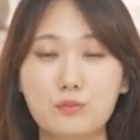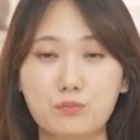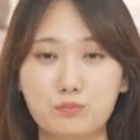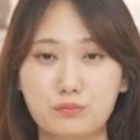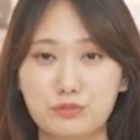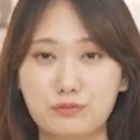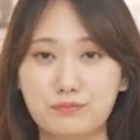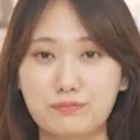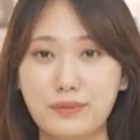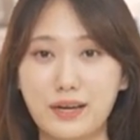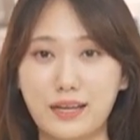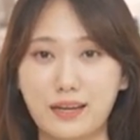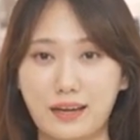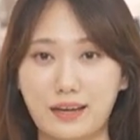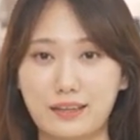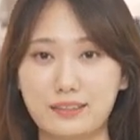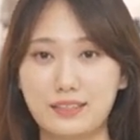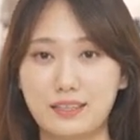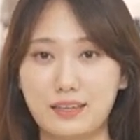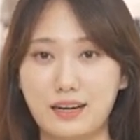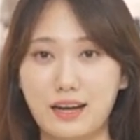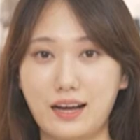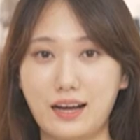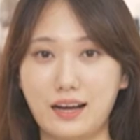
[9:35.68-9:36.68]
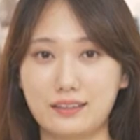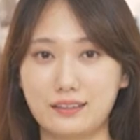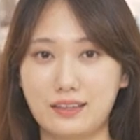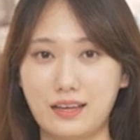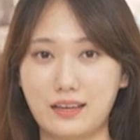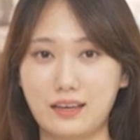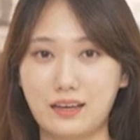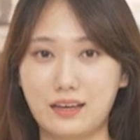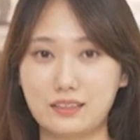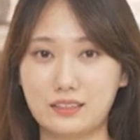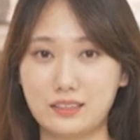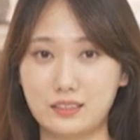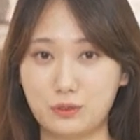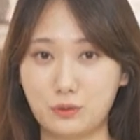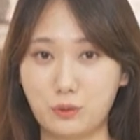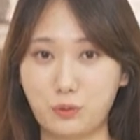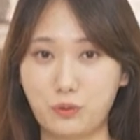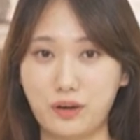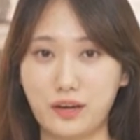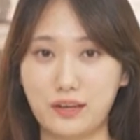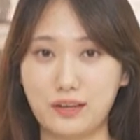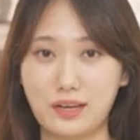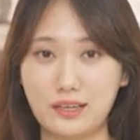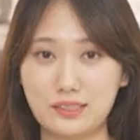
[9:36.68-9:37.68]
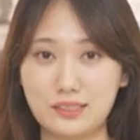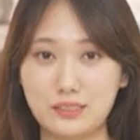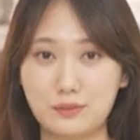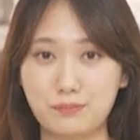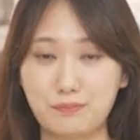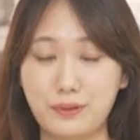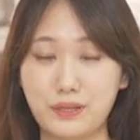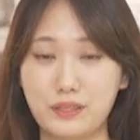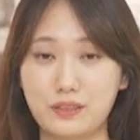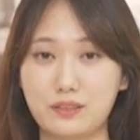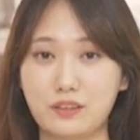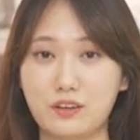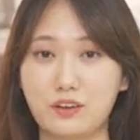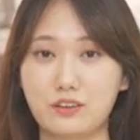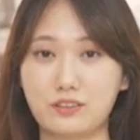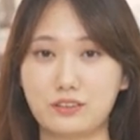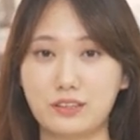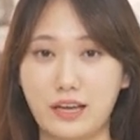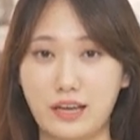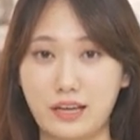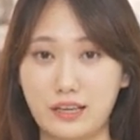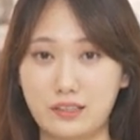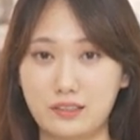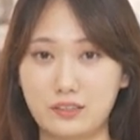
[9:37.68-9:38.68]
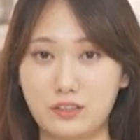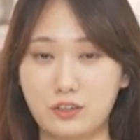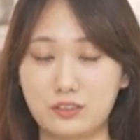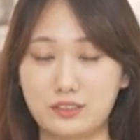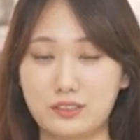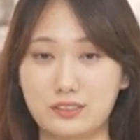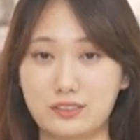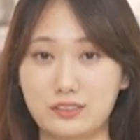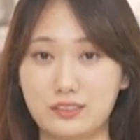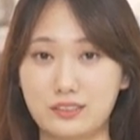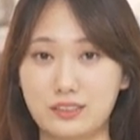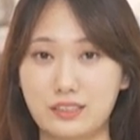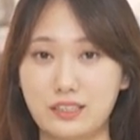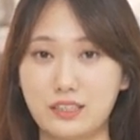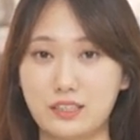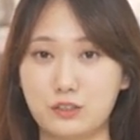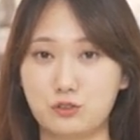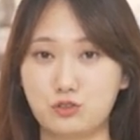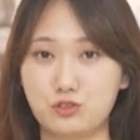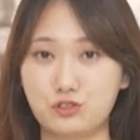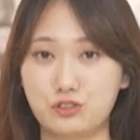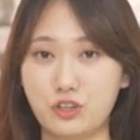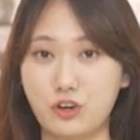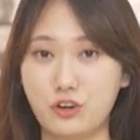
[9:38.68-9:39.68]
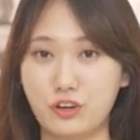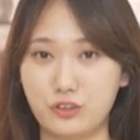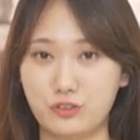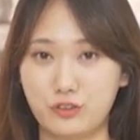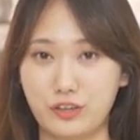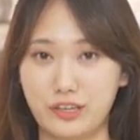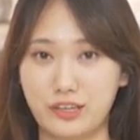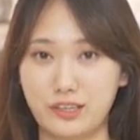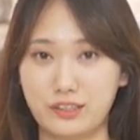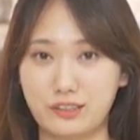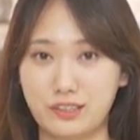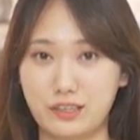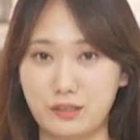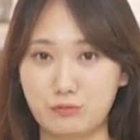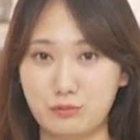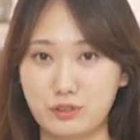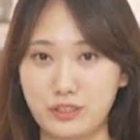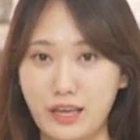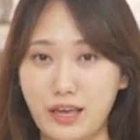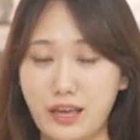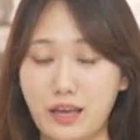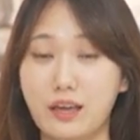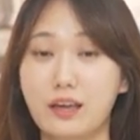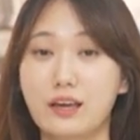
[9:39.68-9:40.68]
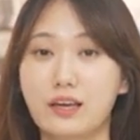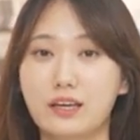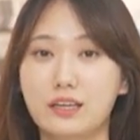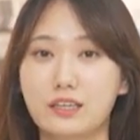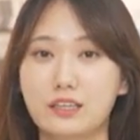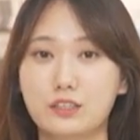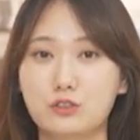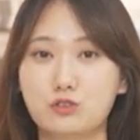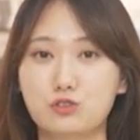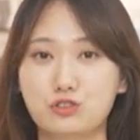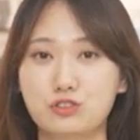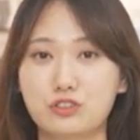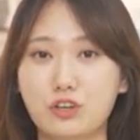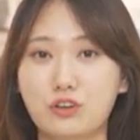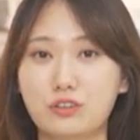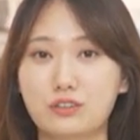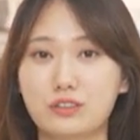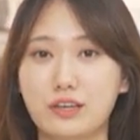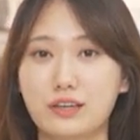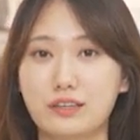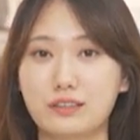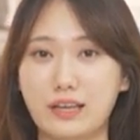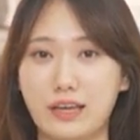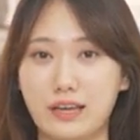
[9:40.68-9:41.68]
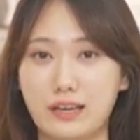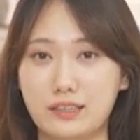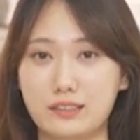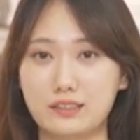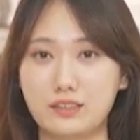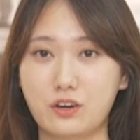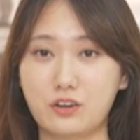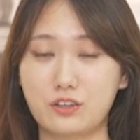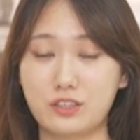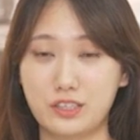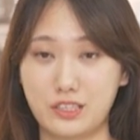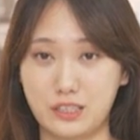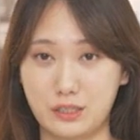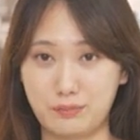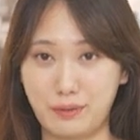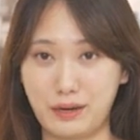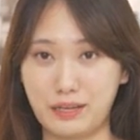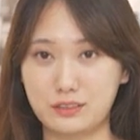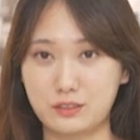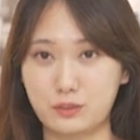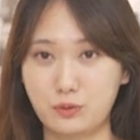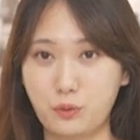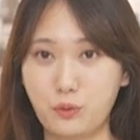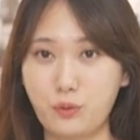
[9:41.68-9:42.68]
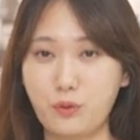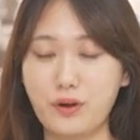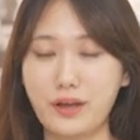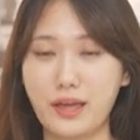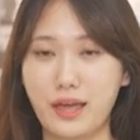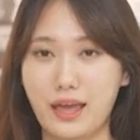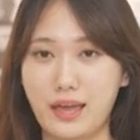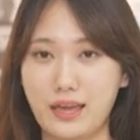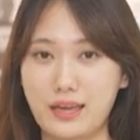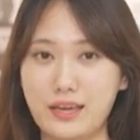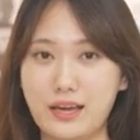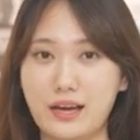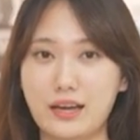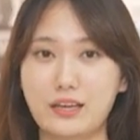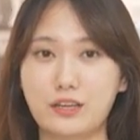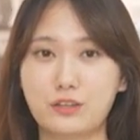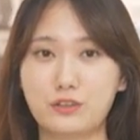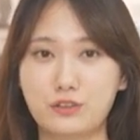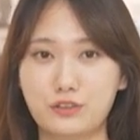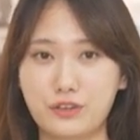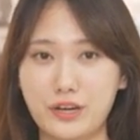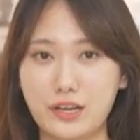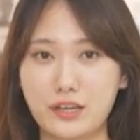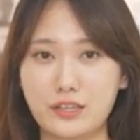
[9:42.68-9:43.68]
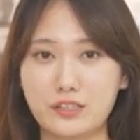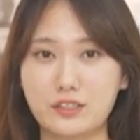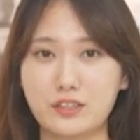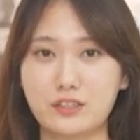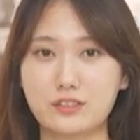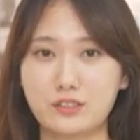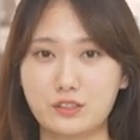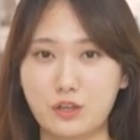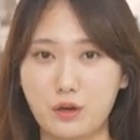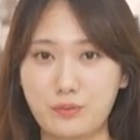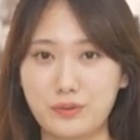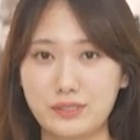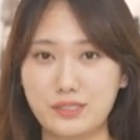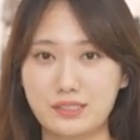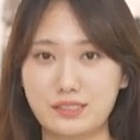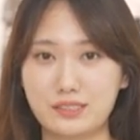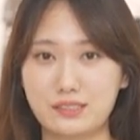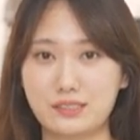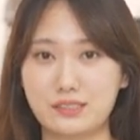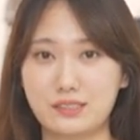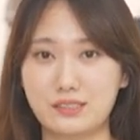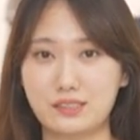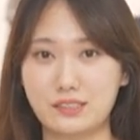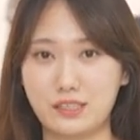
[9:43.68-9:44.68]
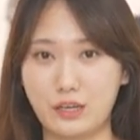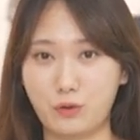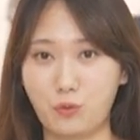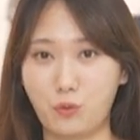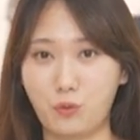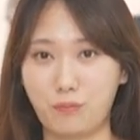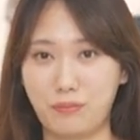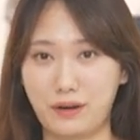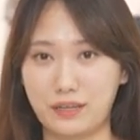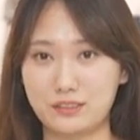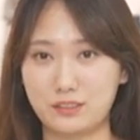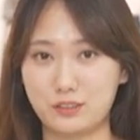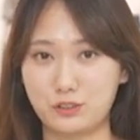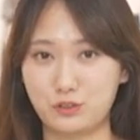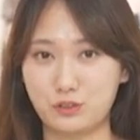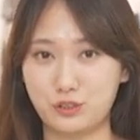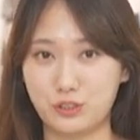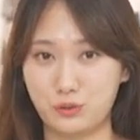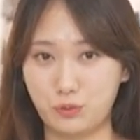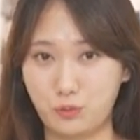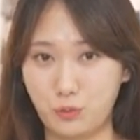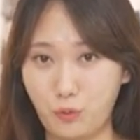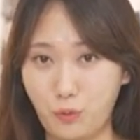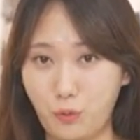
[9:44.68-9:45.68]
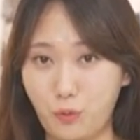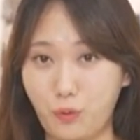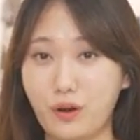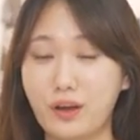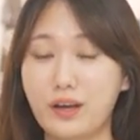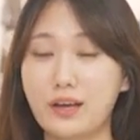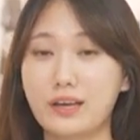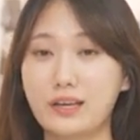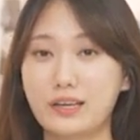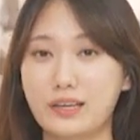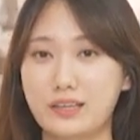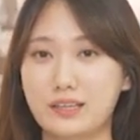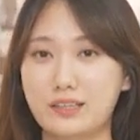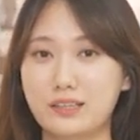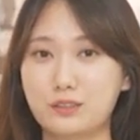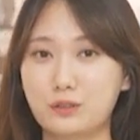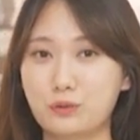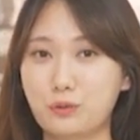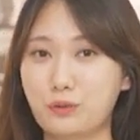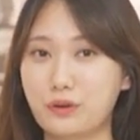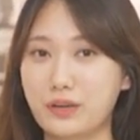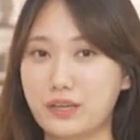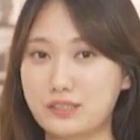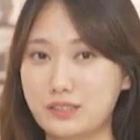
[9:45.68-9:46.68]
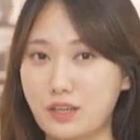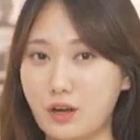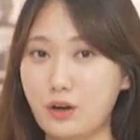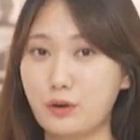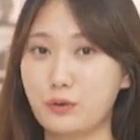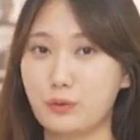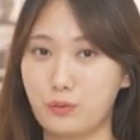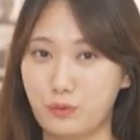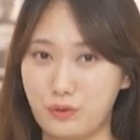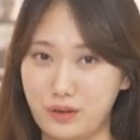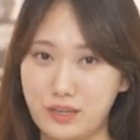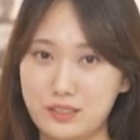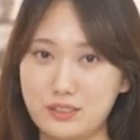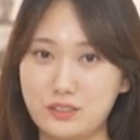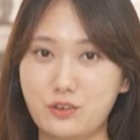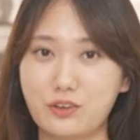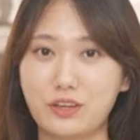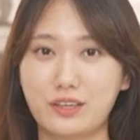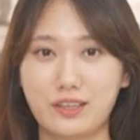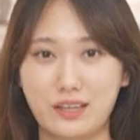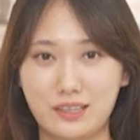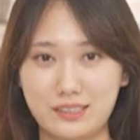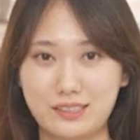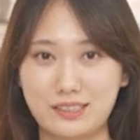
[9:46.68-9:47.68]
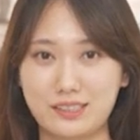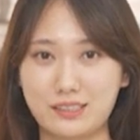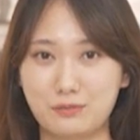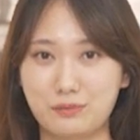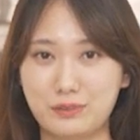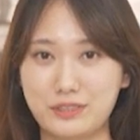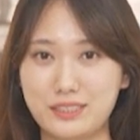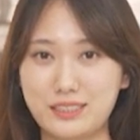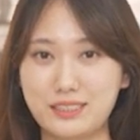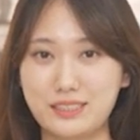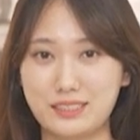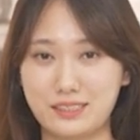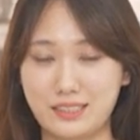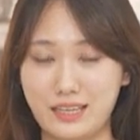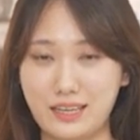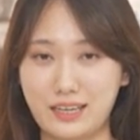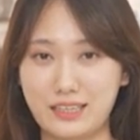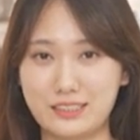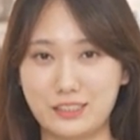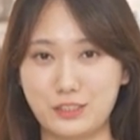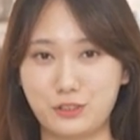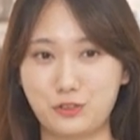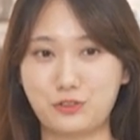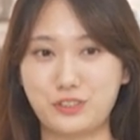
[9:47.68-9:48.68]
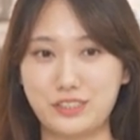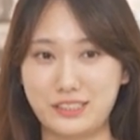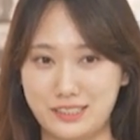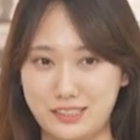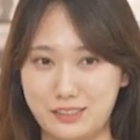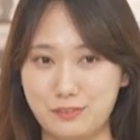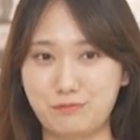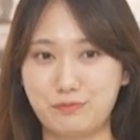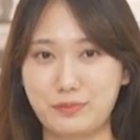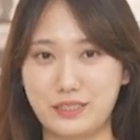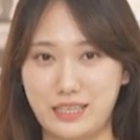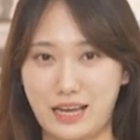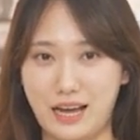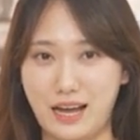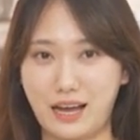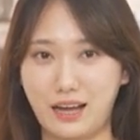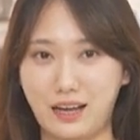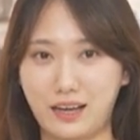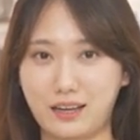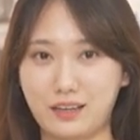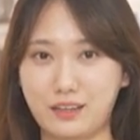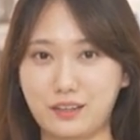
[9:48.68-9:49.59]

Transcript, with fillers: 뿐만 아니라 내가 그동안 학습했던 데이터들이 누적이 되기 때문에 이 누적된 데이터를 기반으로 에이아이 큐레이션 서비스를 제공받을 수 있고 이를 통해서 효과적인 학습을 진행하실 수 있습니다.